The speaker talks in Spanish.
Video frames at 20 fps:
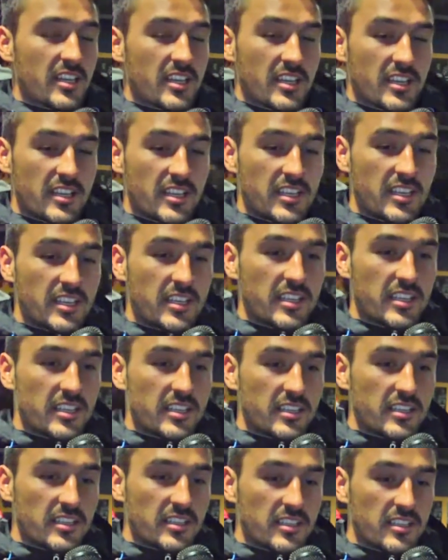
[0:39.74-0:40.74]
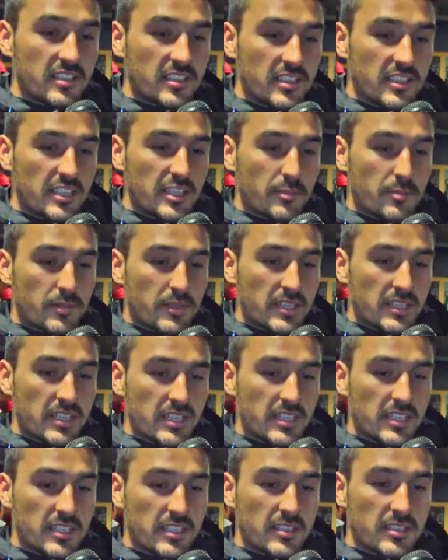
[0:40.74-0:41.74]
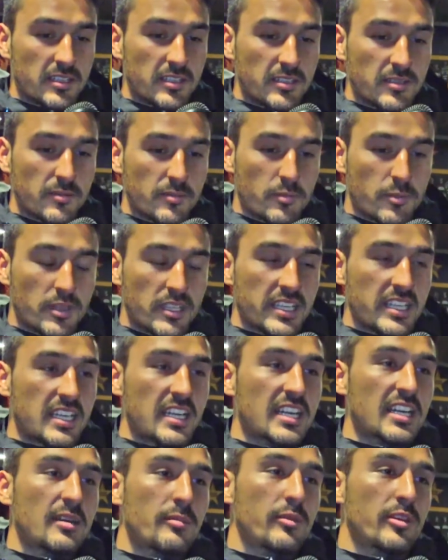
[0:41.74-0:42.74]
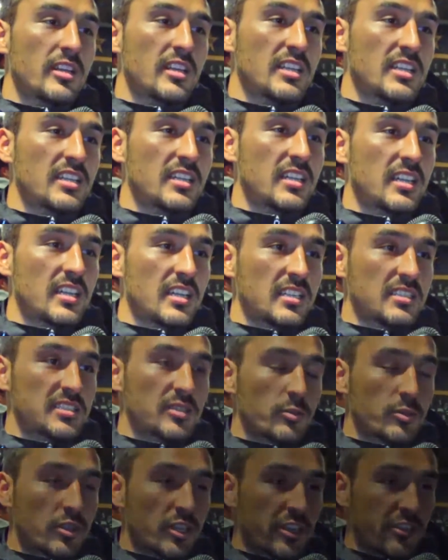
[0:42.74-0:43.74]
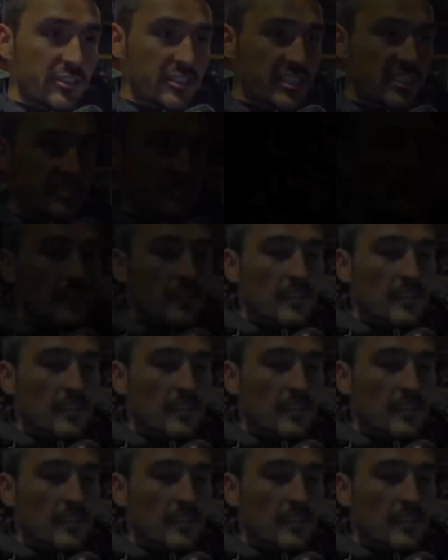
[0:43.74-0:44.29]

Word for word: y, después puede llegar rápido al segundo rebote.